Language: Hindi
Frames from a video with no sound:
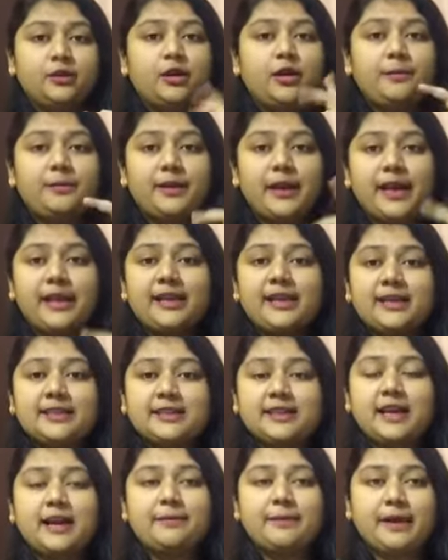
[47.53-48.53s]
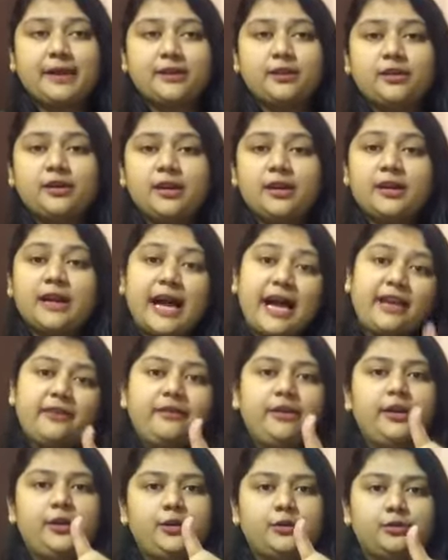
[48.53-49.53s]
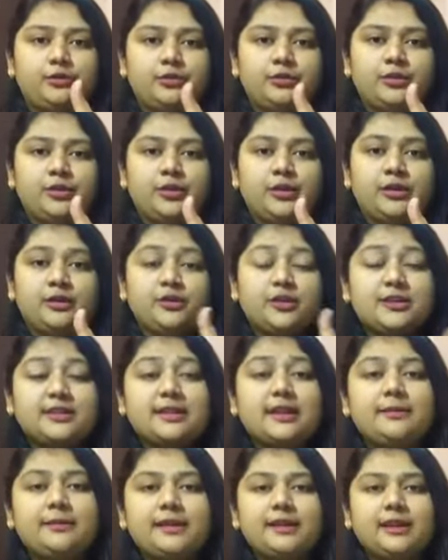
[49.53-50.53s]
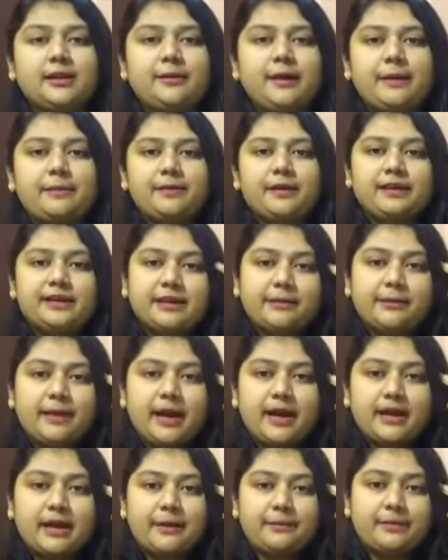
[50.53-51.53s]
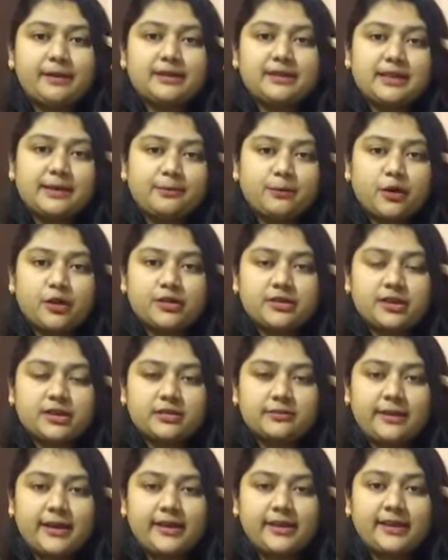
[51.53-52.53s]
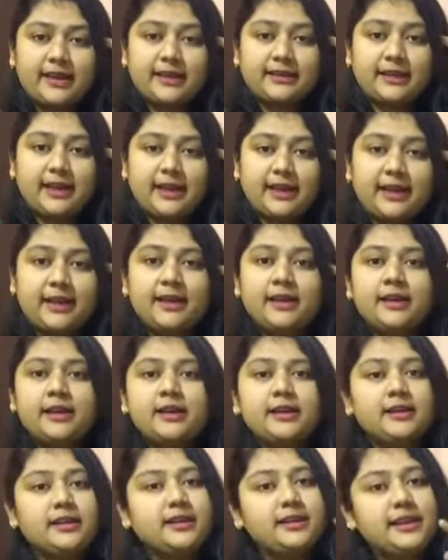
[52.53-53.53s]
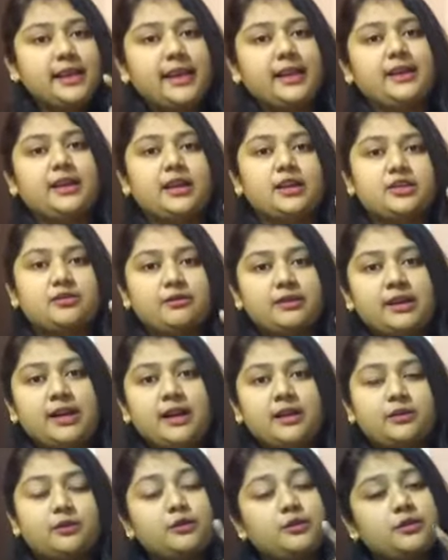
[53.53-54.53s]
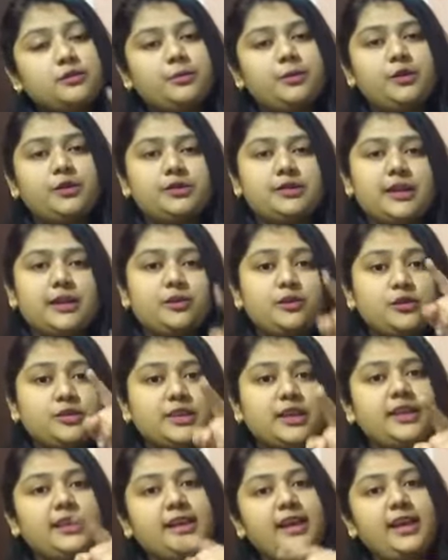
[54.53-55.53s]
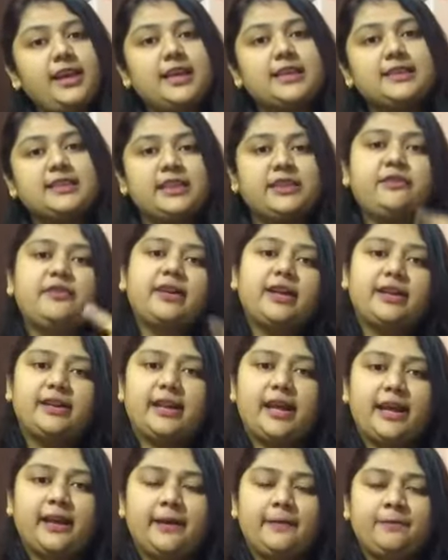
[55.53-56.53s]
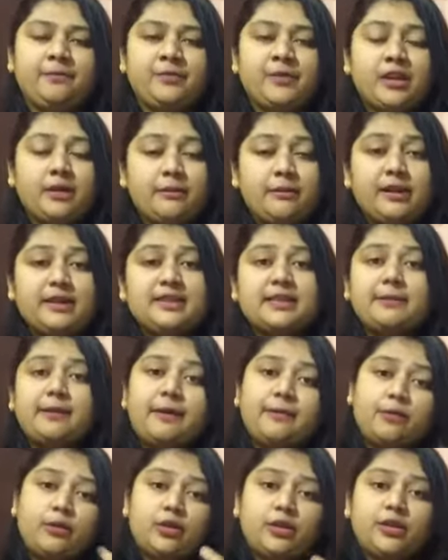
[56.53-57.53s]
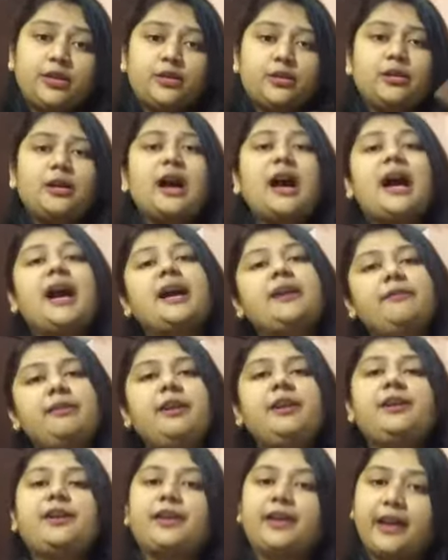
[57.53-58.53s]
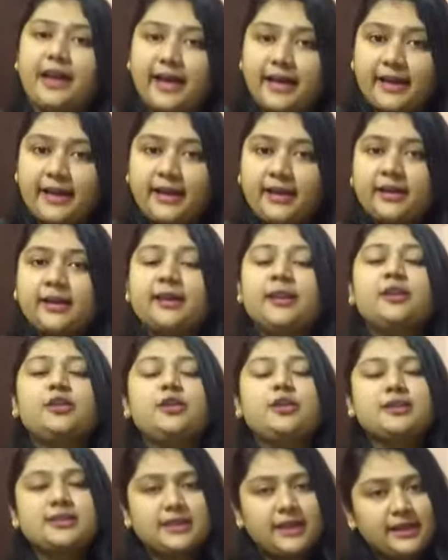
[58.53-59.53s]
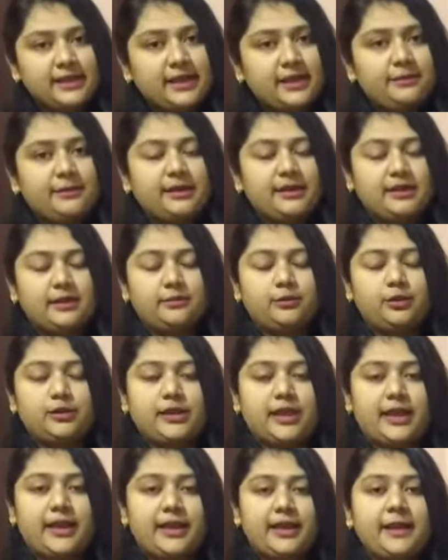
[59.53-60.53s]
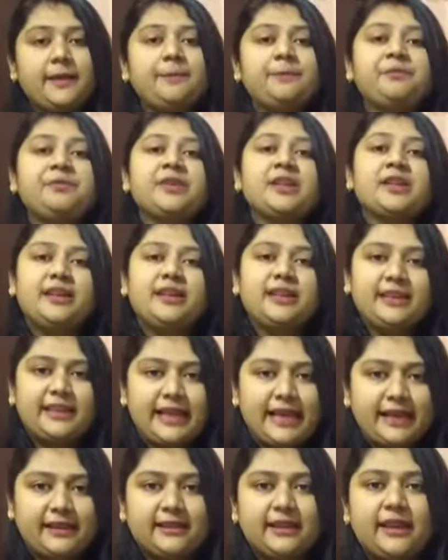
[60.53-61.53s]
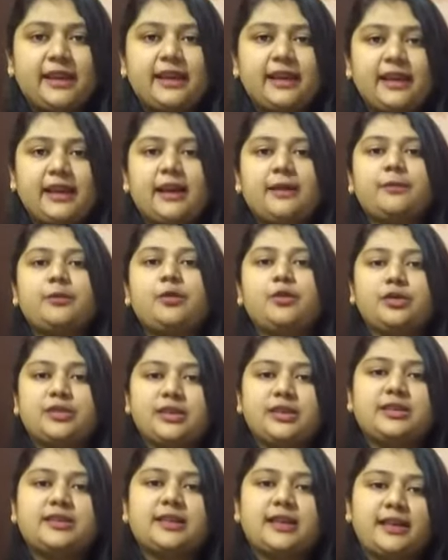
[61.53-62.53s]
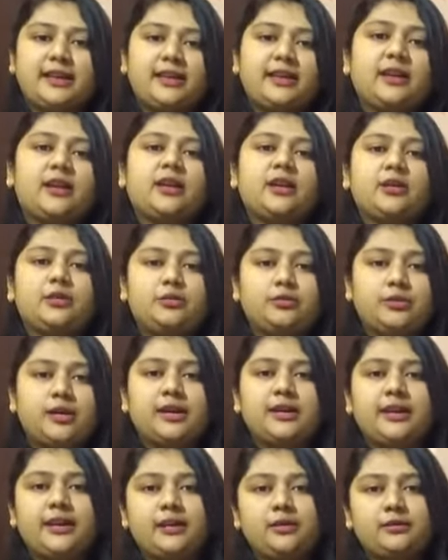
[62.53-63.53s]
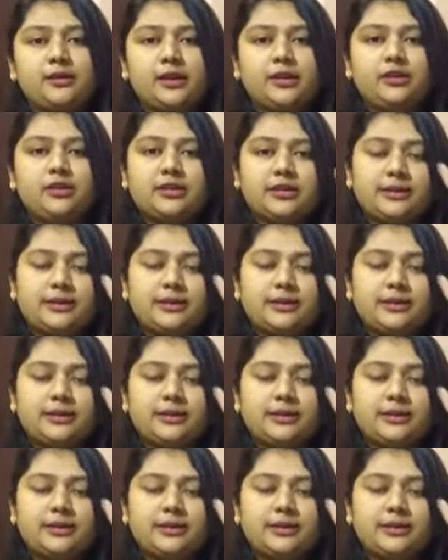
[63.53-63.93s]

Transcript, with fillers: तो आप ट्राई की जगह आप कहते हो ना आई विल डू तो इसका मतलब है आपका दिमाग आपका सबकॉन्शियस माइंड कहता है कि देख अश्विना कुछ भी हो जाए तुझे ये अचीव करना है पर जब आप बोलते हो आई विल ट्राई तो इसका ये मतलब होता है कि देखते हैं हम कोशिश करेंगे अगर हुआ नहीं हुआ